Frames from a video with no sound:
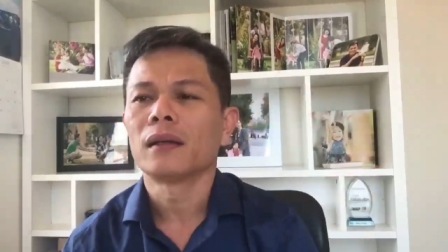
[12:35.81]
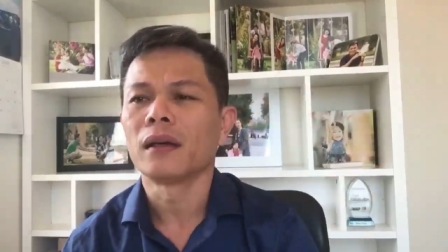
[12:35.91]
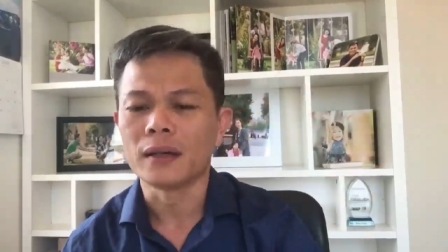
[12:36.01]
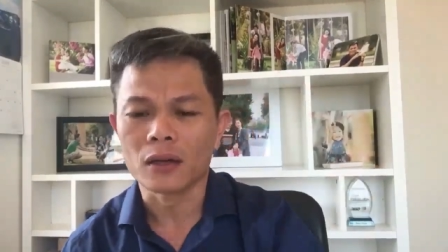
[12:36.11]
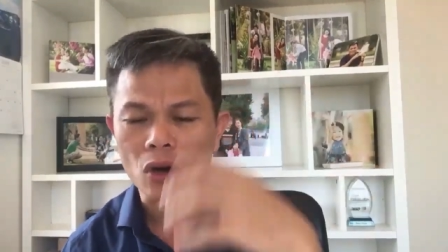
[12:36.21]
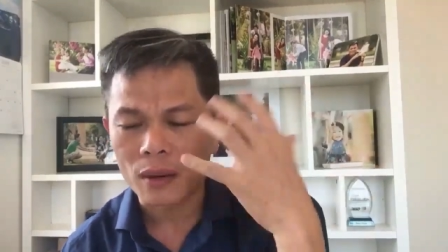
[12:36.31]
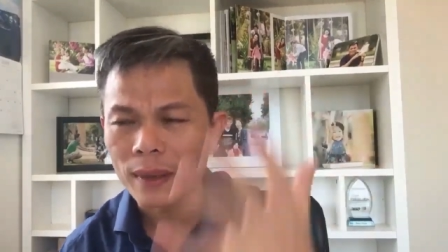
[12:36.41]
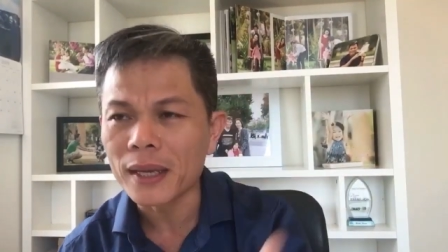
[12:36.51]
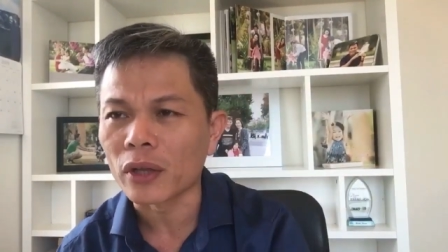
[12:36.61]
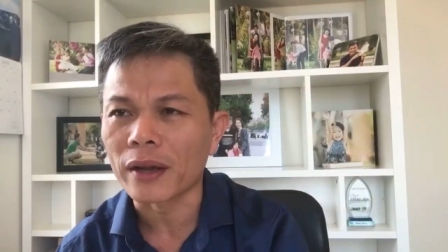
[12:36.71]
à, được khoảng
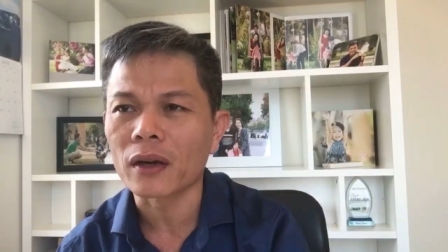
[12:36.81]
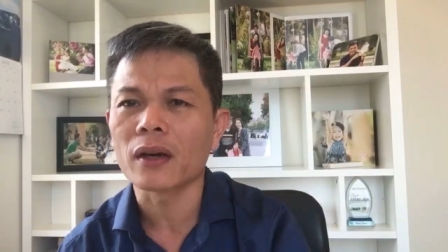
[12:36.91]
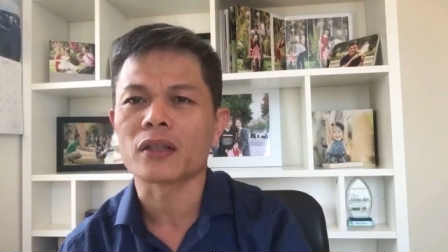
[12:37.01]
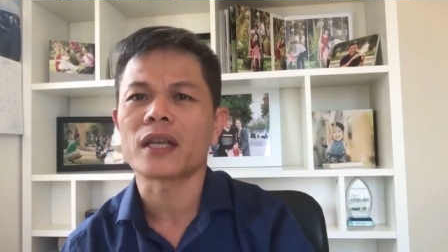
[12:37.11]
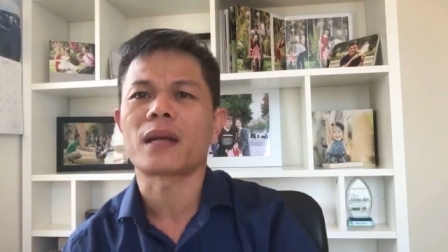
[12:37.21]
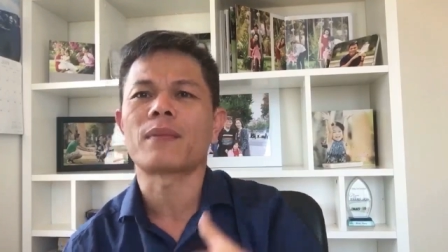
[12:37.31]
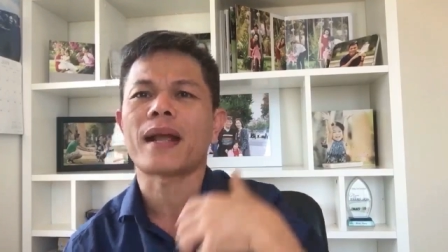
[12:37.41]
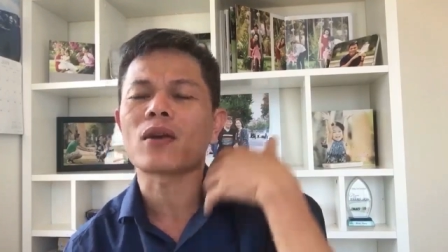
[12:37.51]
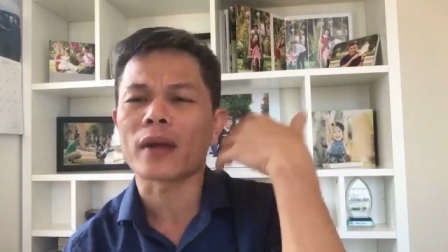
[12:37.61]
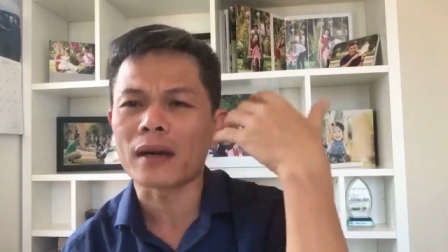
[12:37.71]
bao nhiêu tiền đó rồi sang năm
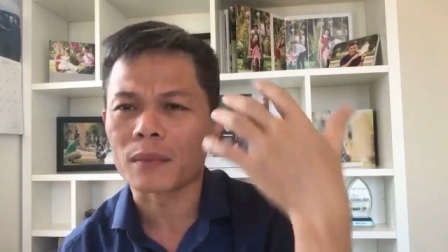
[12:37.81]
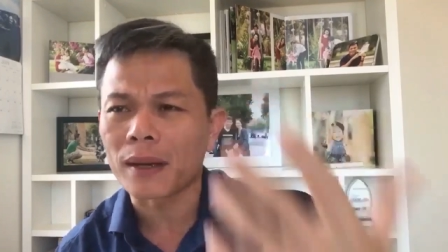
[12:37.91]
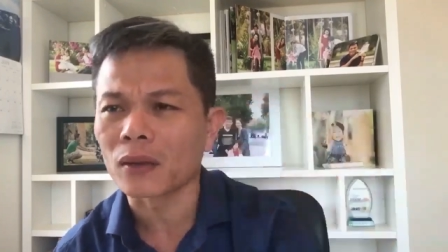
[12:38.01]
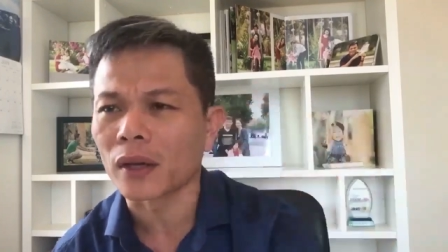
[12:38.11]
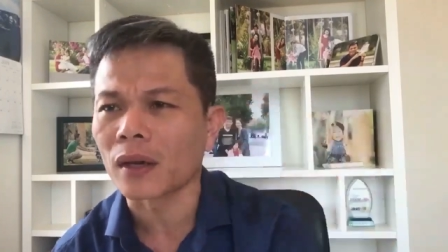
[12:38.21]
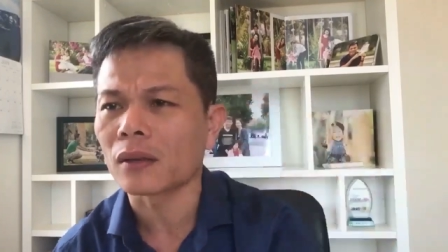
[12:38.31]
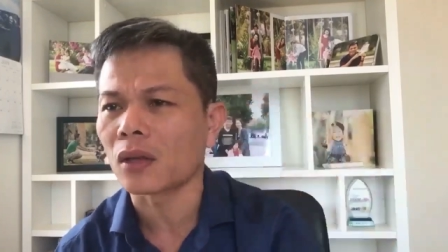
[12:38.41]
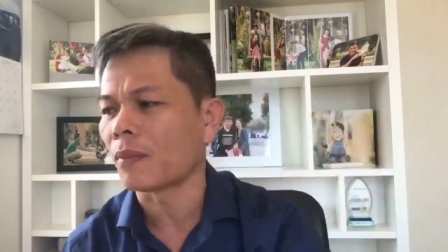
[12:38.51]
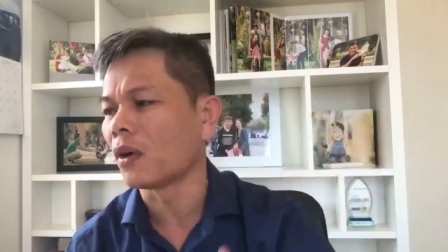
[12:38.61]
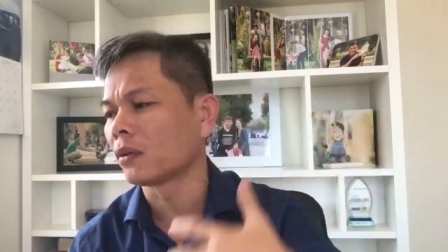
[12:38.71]
ráng cố gắng được bao nhiêu tiền đó
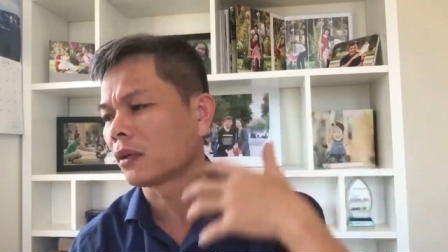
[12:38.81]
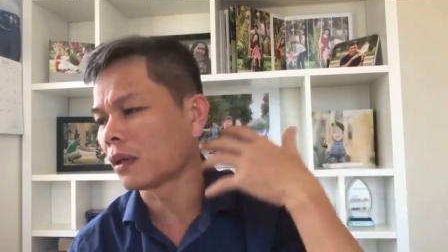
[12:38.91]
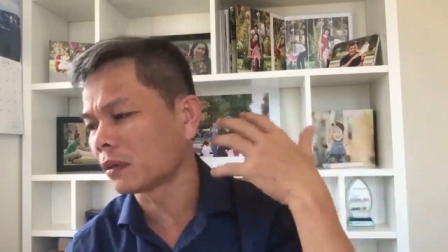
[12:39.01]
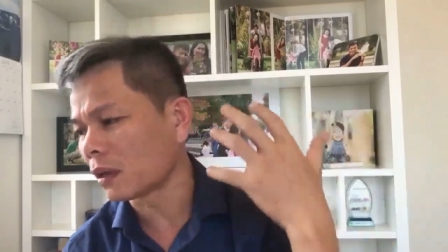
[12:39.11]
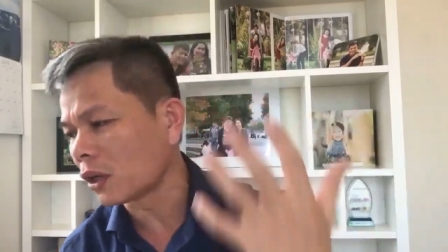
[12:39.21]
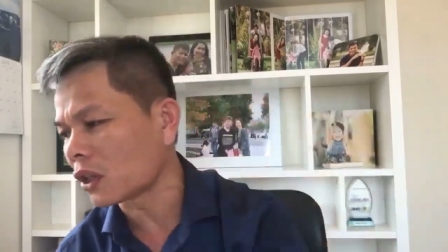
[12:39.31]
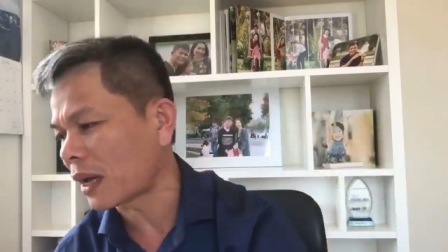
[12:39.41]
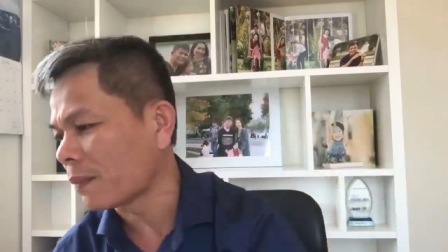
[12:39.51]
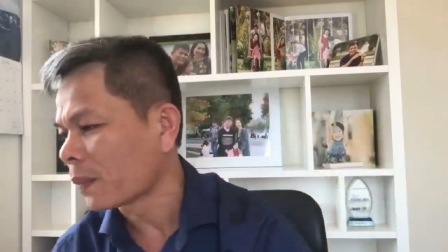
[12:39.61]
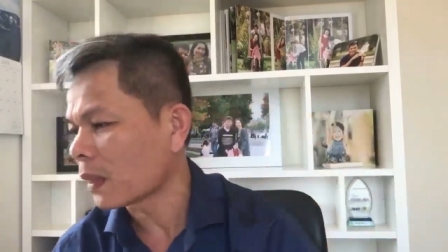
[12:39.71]
tôi là một tôi, tôi dư theo
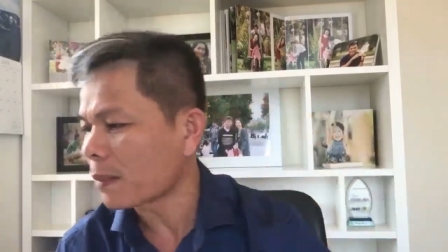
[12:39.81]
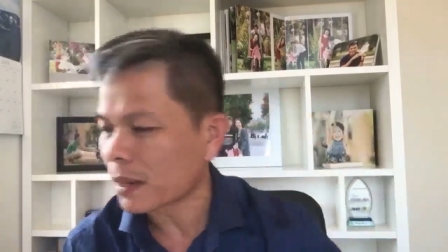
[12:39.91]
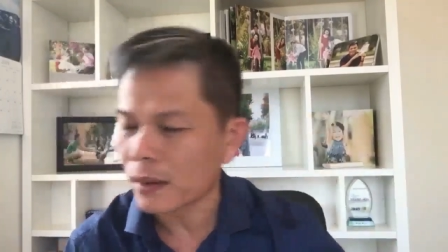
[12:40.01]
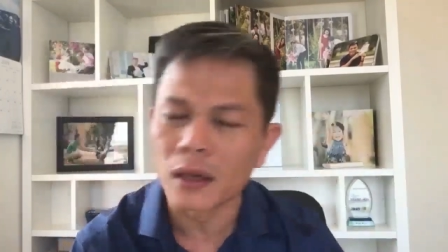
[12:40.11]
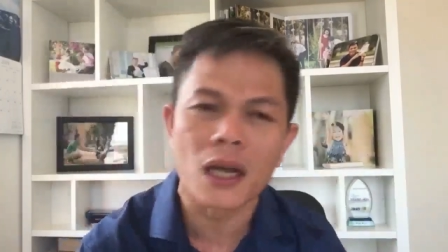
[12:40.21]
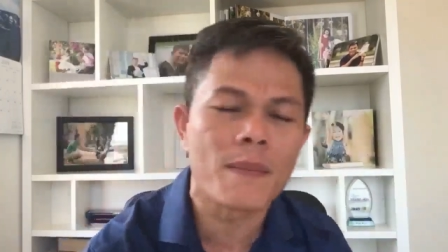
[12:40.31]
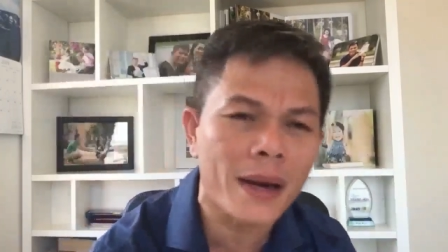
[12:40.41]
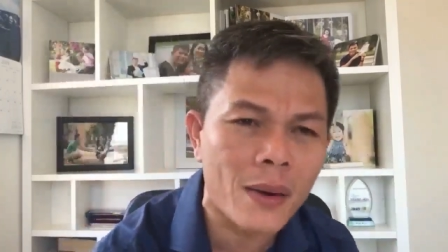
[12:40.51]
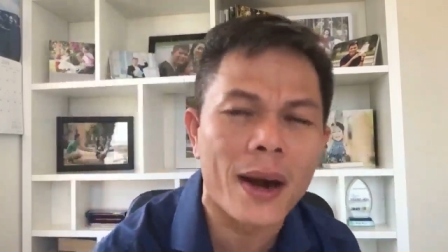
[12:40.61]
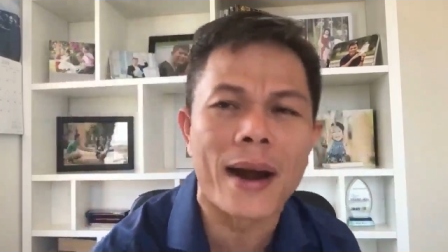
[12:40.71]
năm nhưng mà những người đó
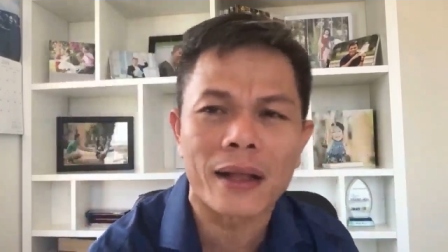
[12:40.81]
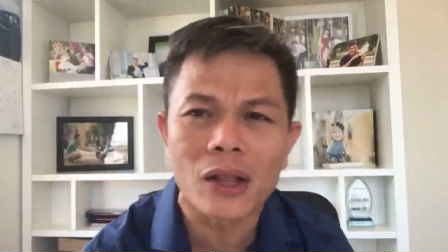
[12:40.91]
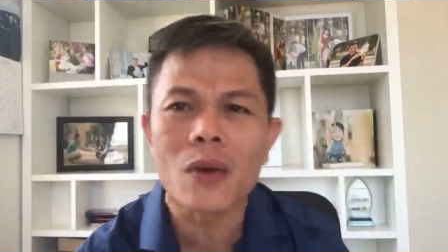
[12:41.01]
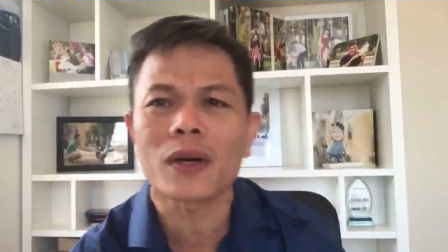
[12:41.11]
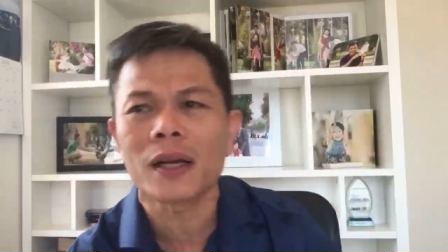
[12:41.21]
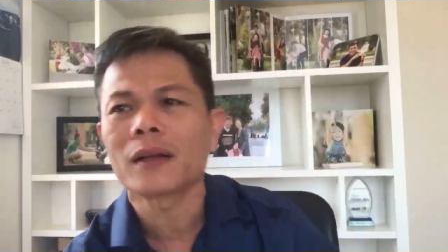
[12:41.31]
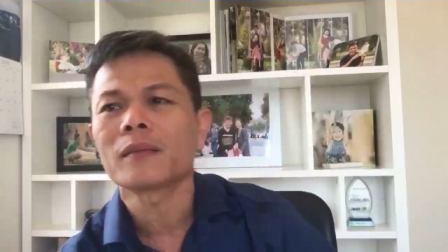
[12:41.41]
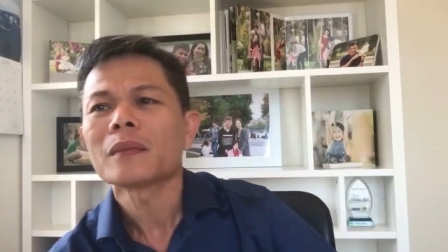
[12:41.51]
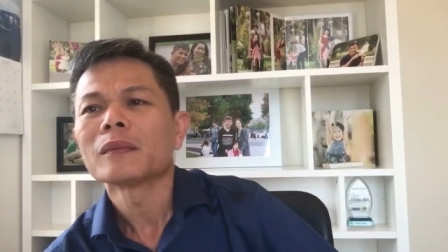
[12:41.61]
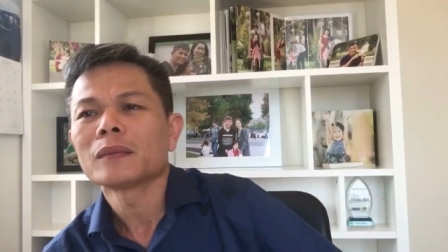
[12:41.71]
bắt đầu là đã tốt rồi
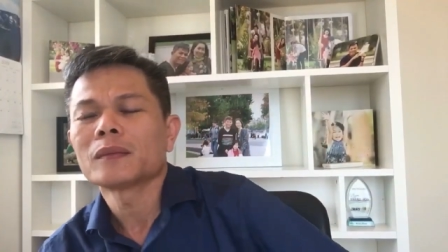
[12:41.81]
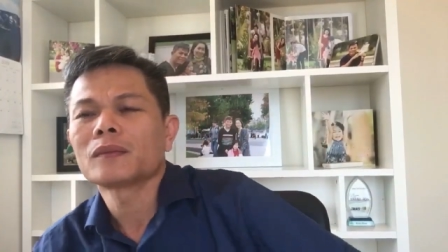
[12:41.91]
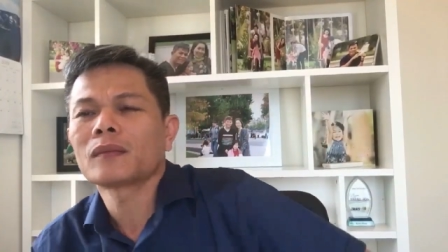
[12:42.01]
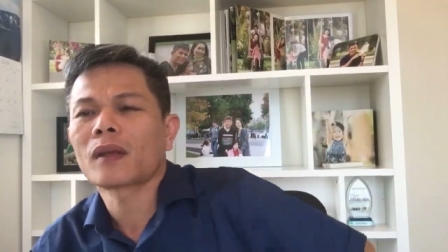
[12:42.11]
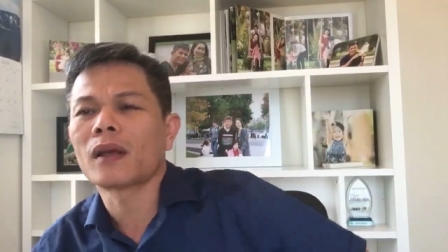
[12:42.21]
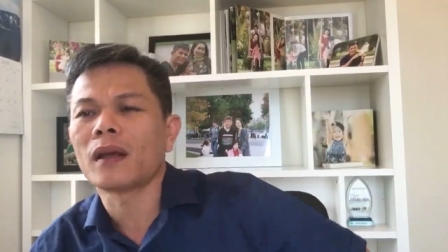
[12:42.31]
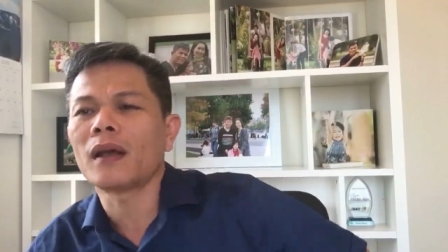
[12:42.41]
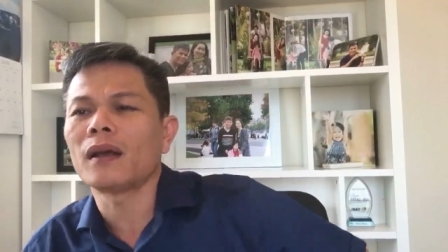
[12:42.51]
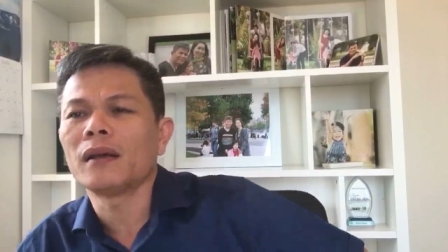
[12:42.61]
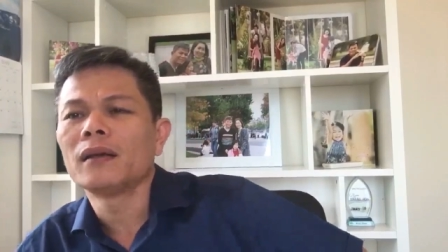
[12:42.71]

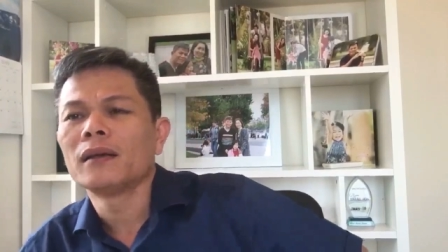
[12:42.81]
à,